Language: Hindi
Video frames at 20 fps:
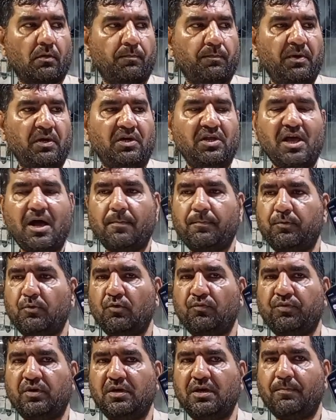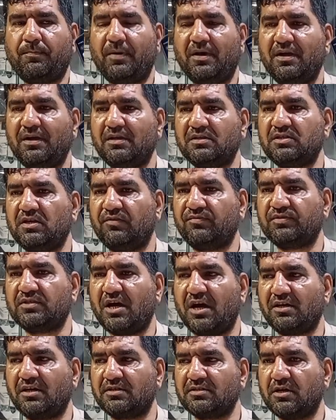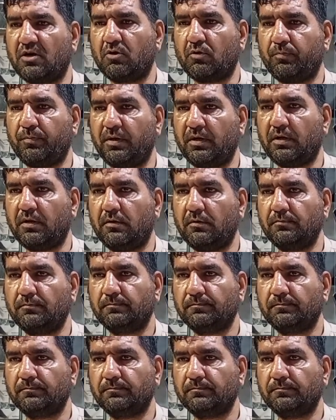पी टी अप्रूव है ये पड़ेगा सिर्फ साठ हज़ार रुपये का